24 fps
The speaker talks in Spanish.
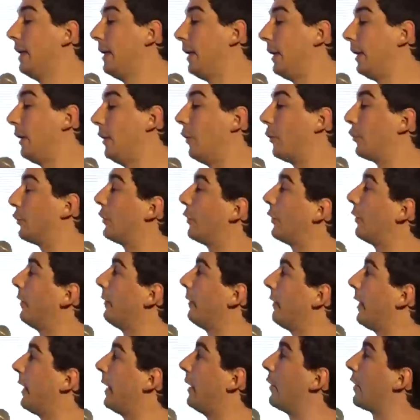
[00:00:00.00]
Y lo
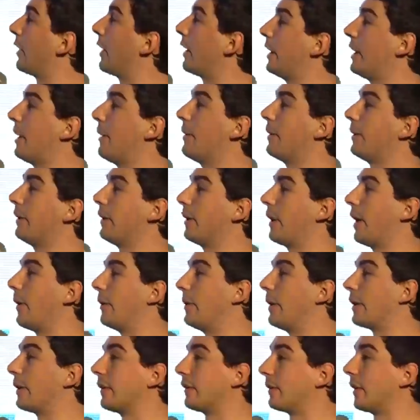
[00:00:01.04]
otro es lo que quería venir a
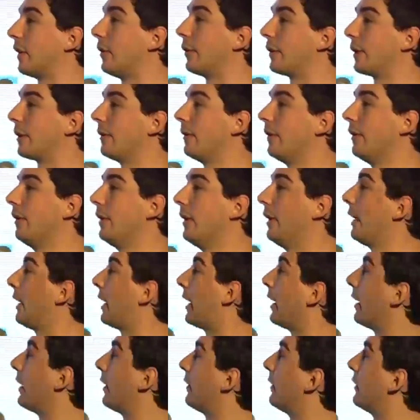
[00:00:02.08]
hablarles ahora,
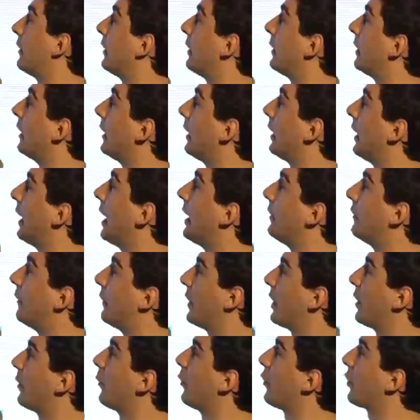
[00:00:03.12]
que es del
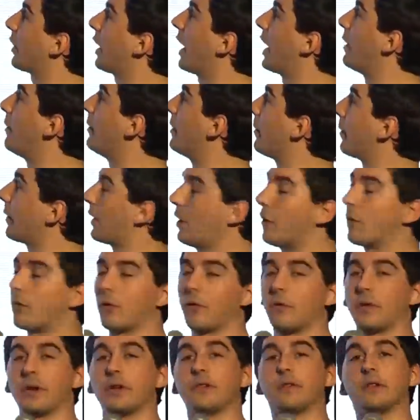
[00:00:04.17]
framework IBM Cloud
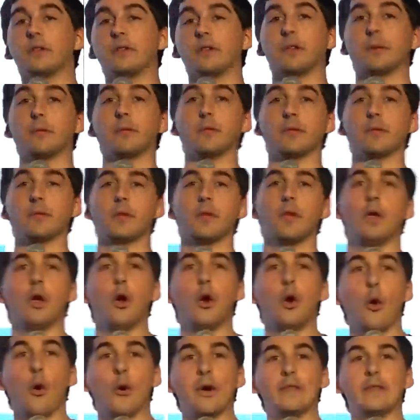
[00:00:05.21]
for Financial Services.
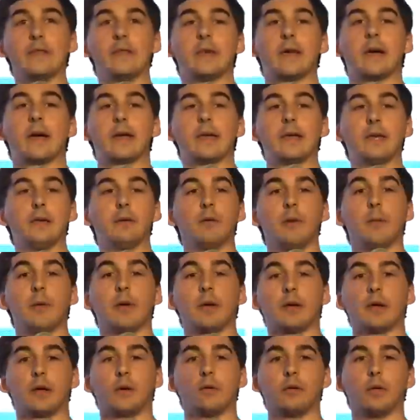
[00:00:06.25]
Hoy en día, IBM
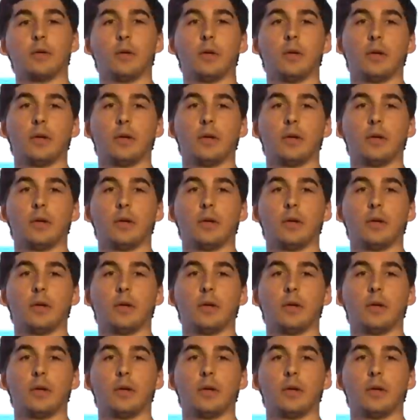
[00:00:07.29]
Cloud...